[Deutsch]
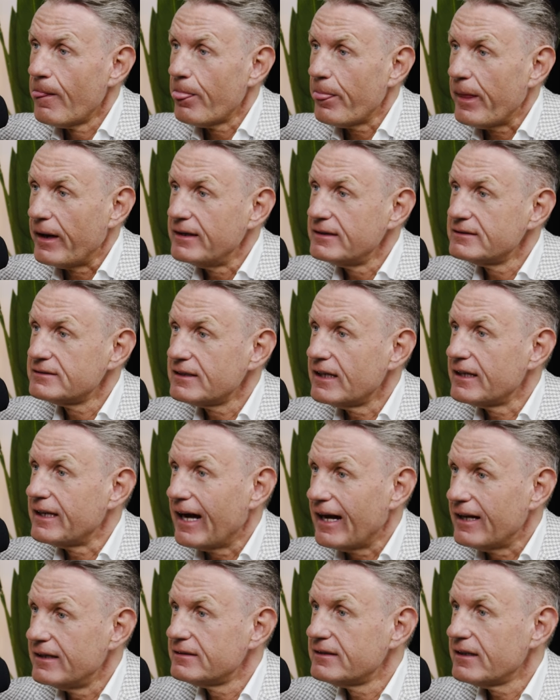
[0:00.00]
dann ist ja
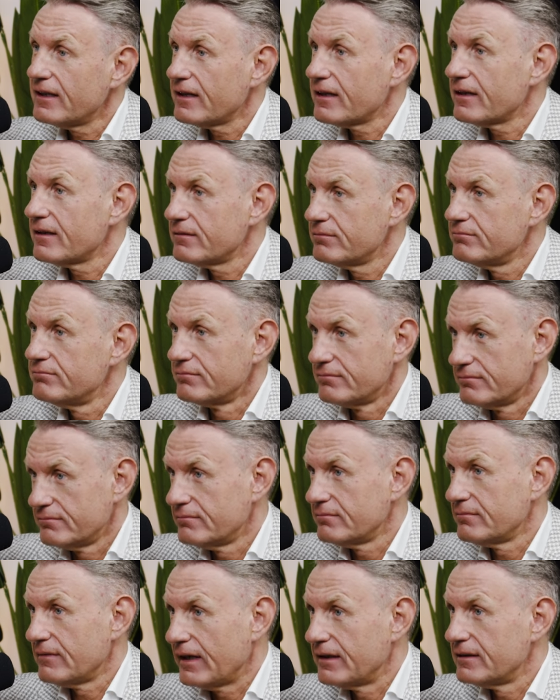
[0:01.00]
der Alltag
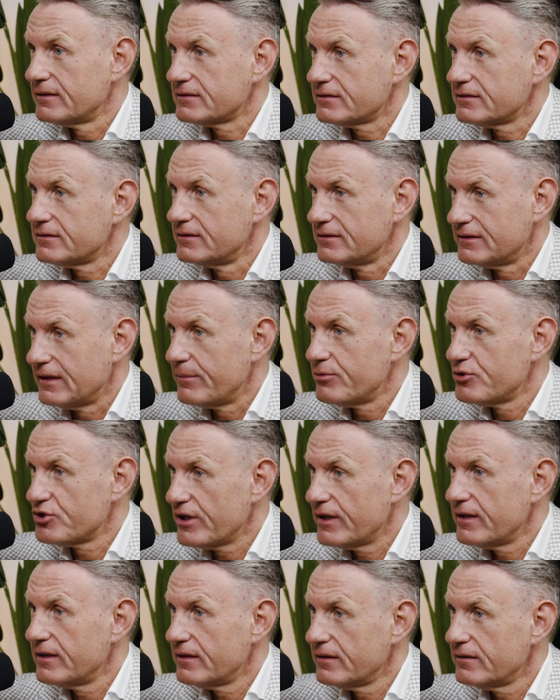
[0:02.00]
eines
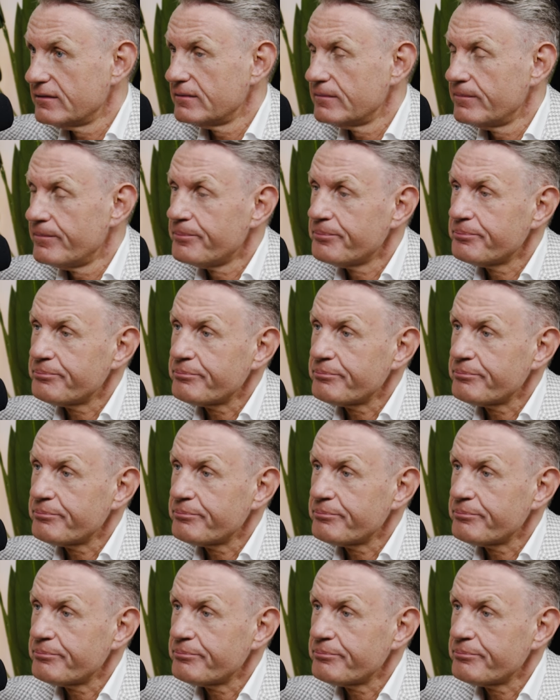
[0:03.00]
Selbstständigen